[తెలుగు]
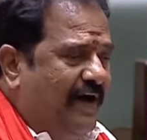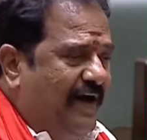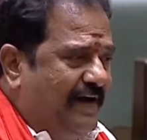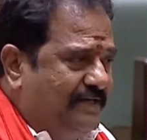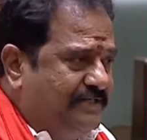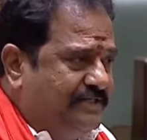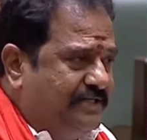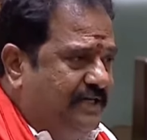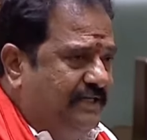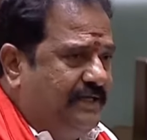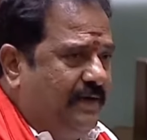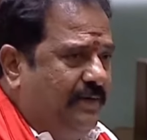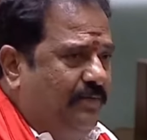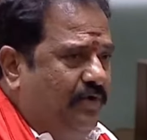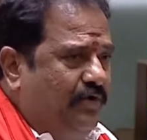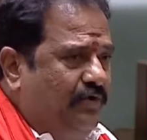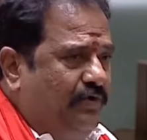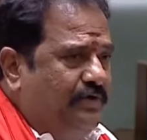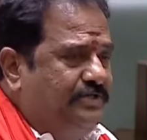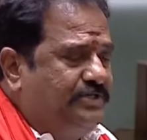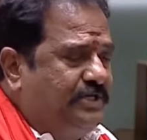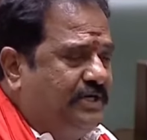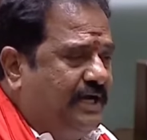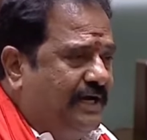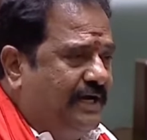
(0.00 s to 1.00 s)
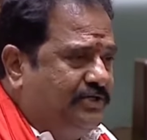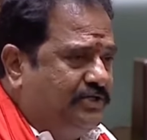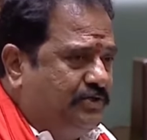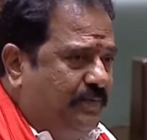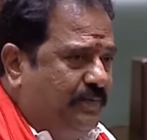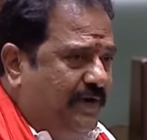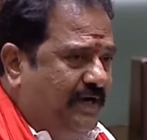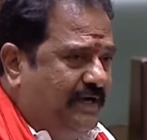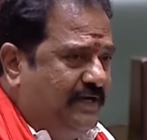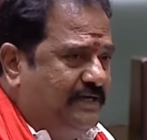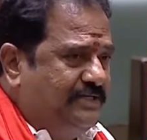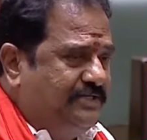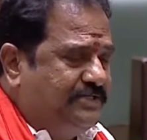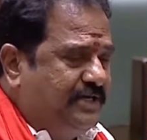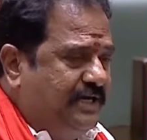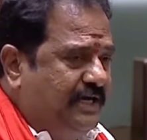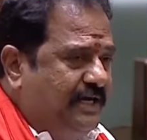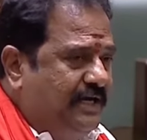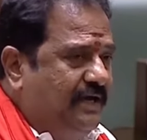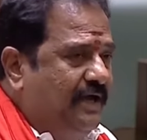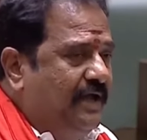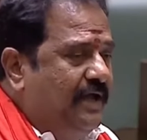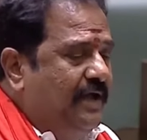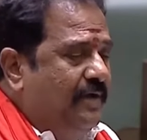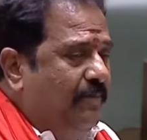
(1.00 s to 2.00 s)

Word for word: వారి జీతంలో నుంచి ఖర్చు పెట్టించి